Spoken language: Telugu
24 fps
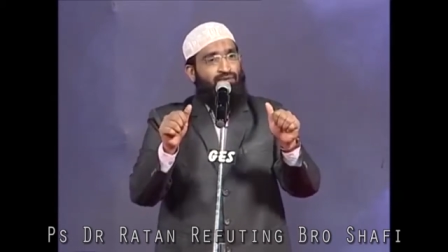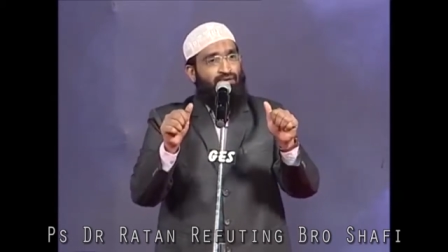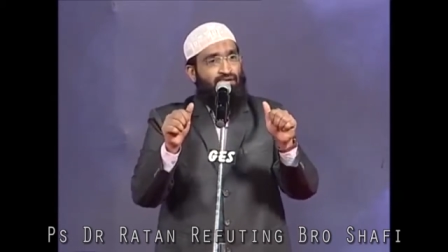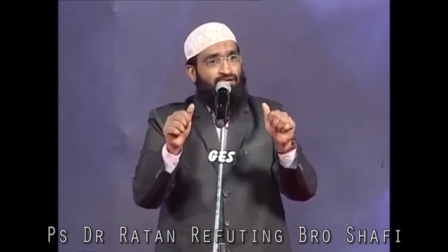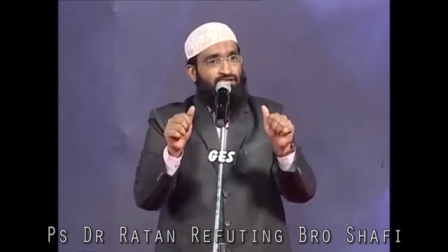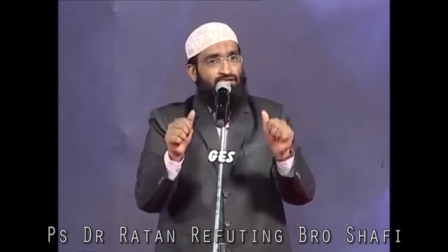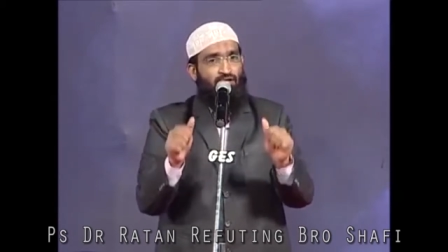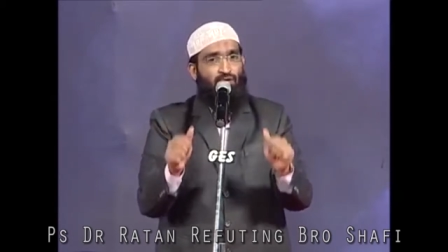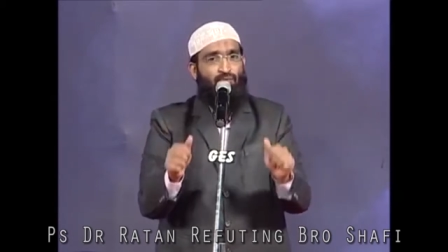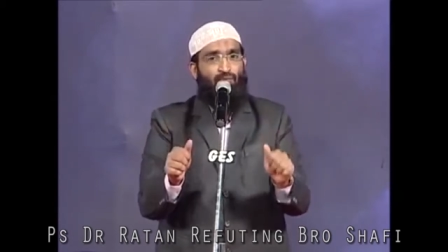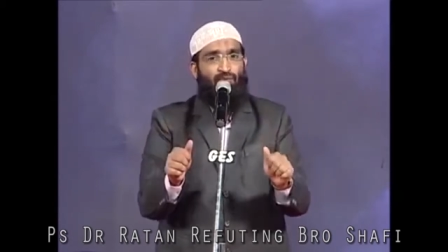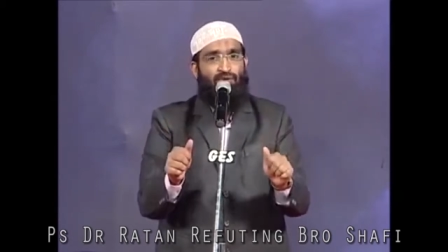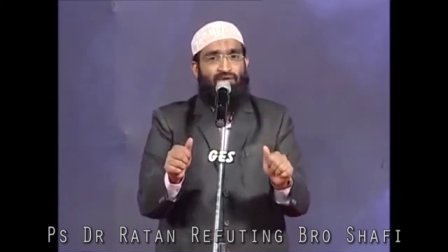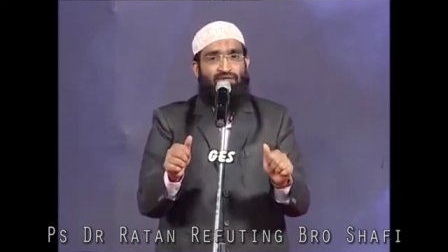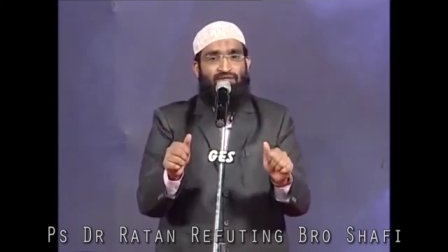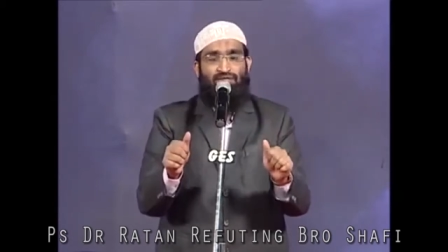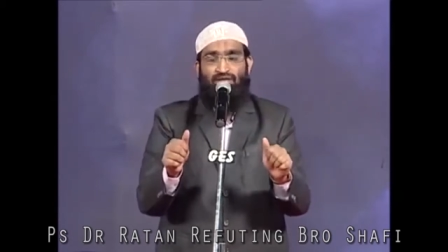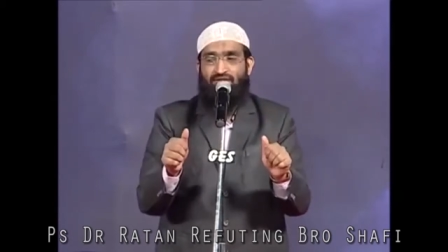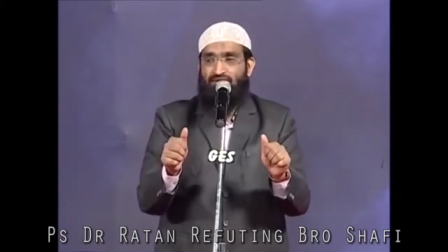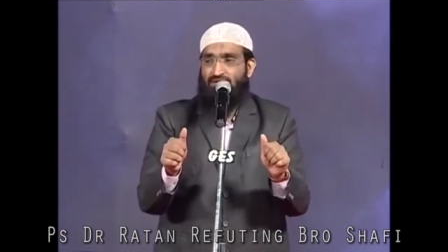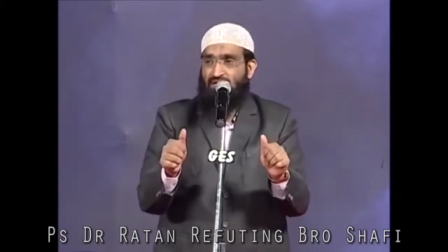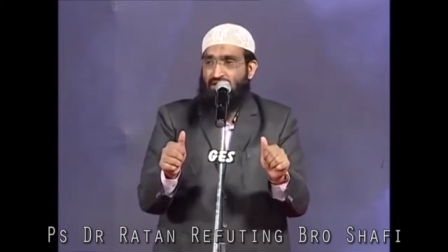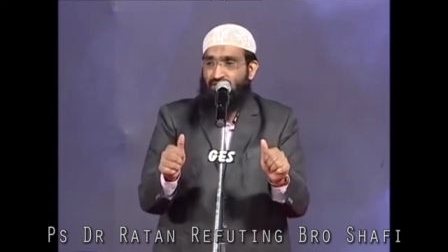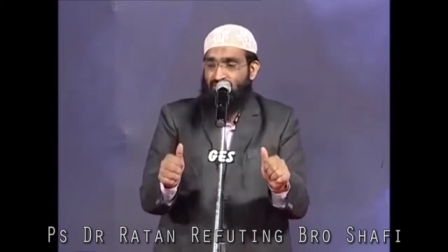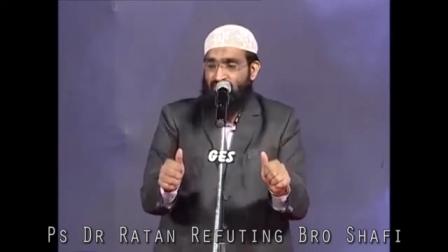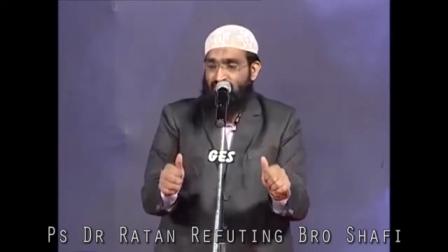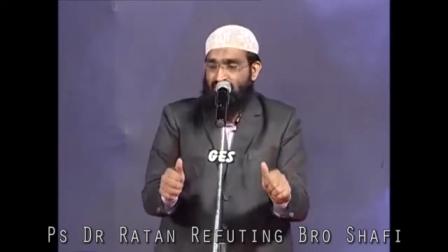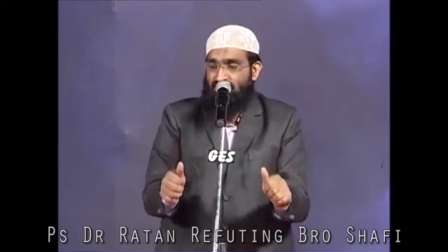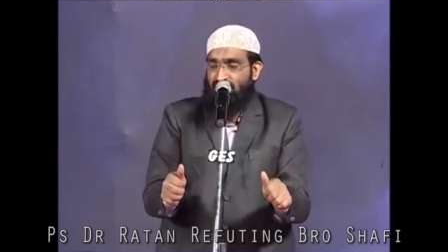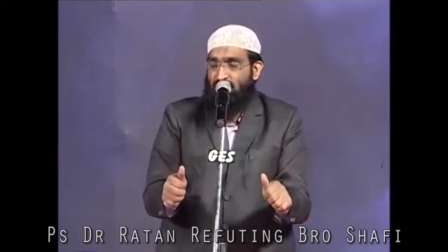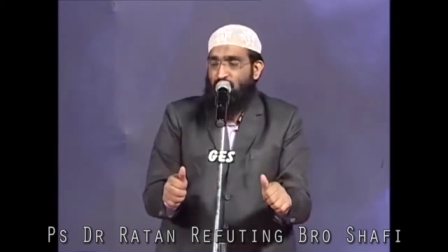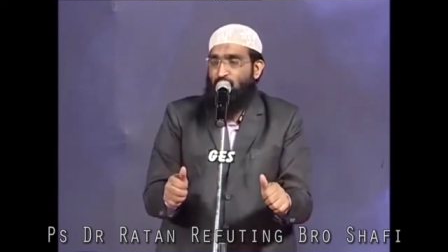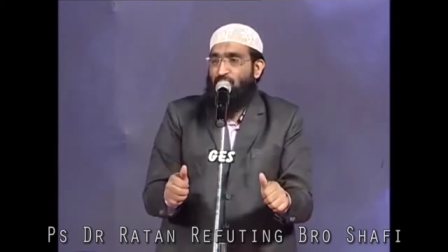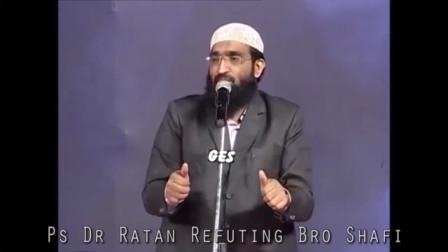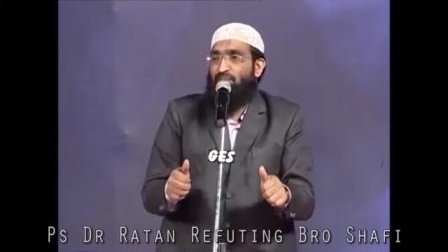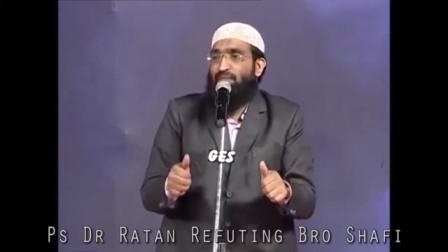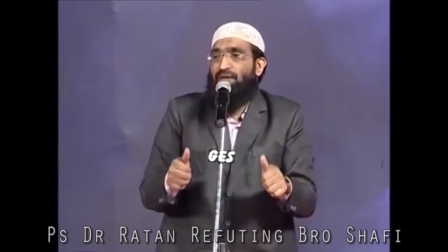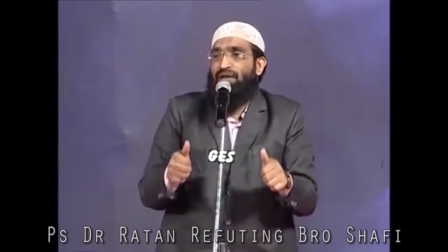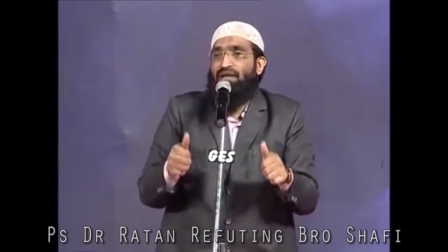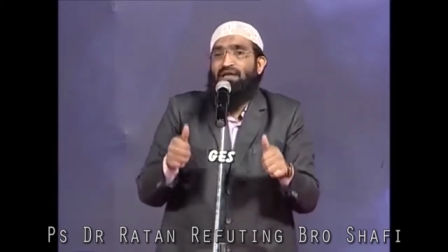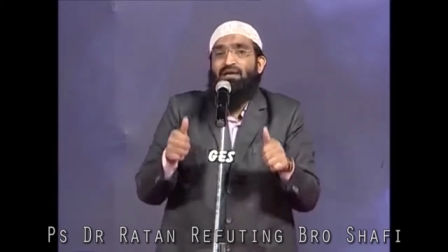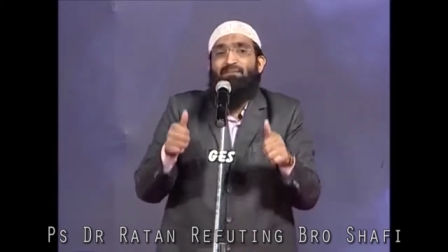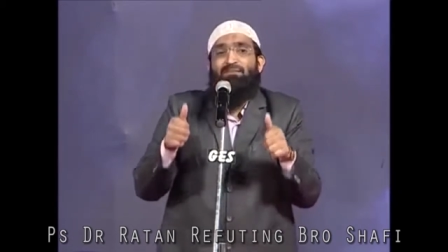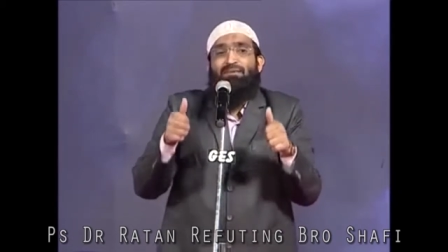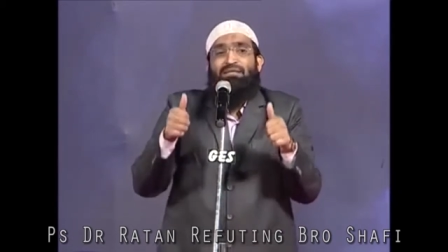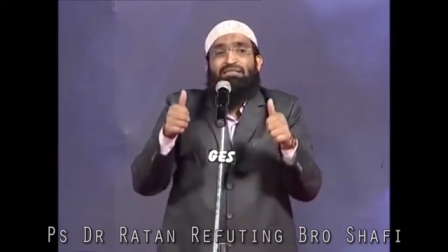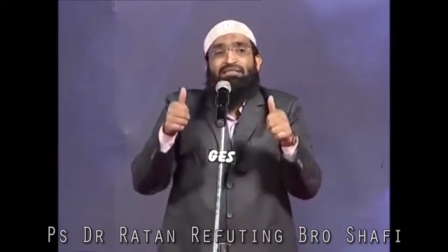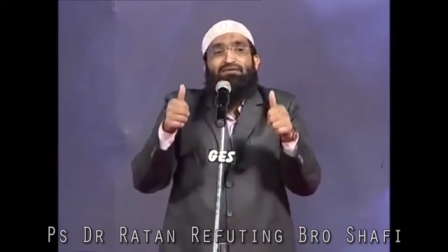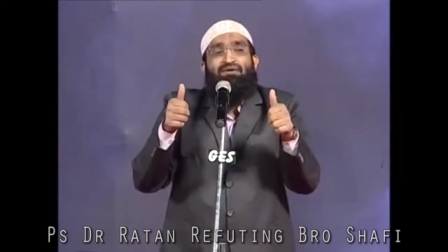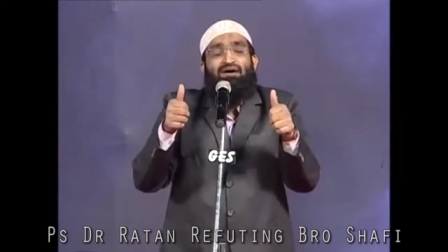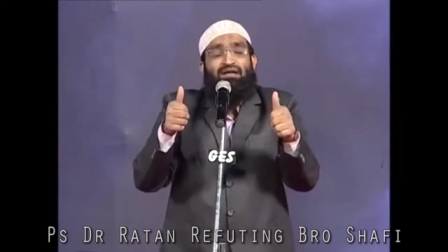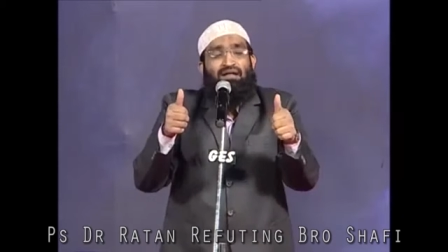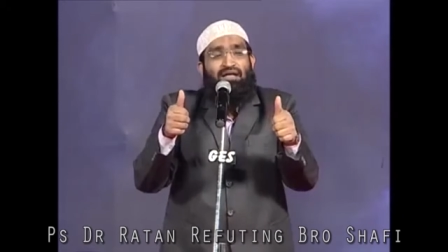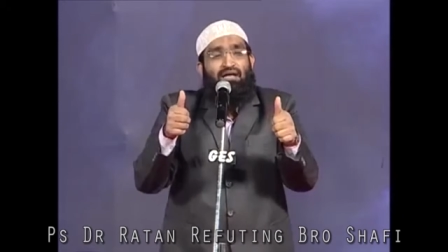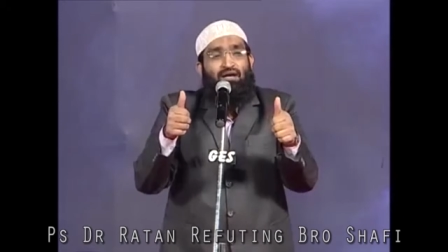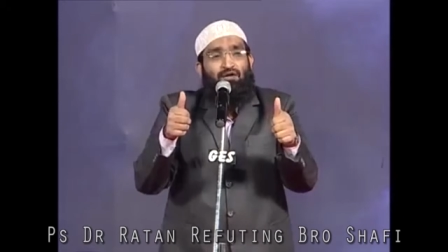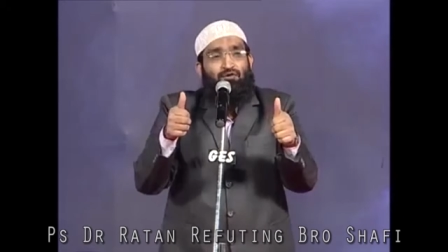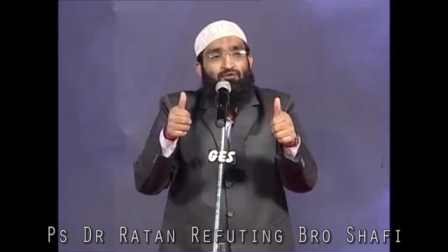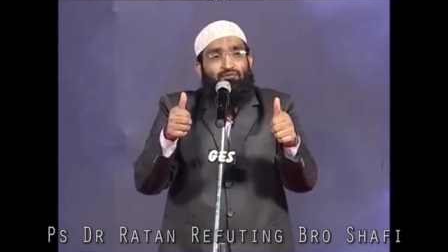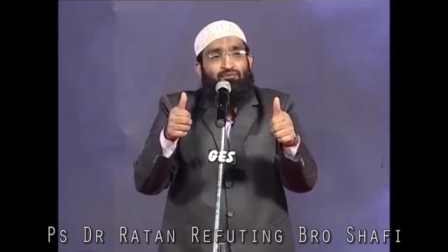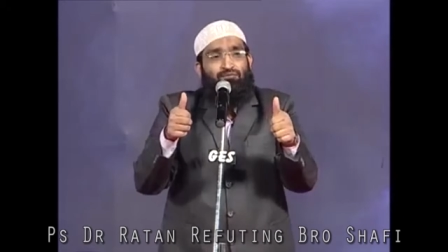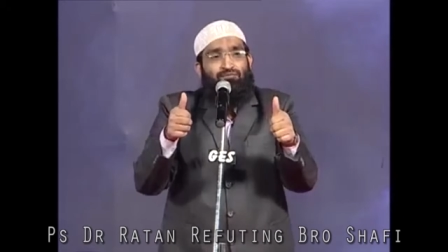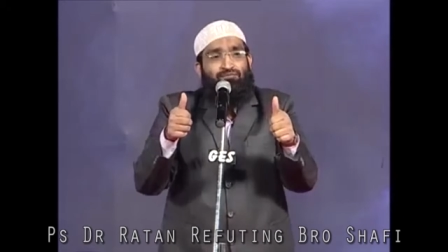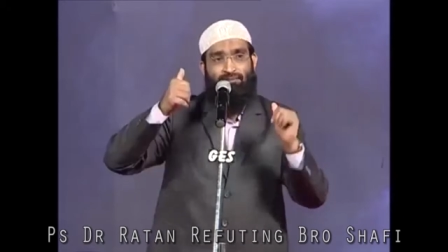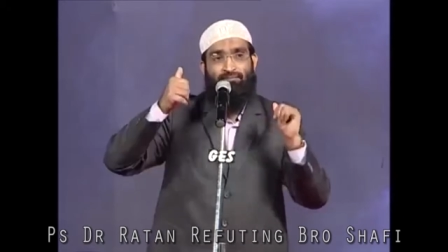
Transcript: ఈ ఇద్దరు పుట్టిన తర్వాత వీరిద్దరూ పెరిగి పెద్దవారయ్యారు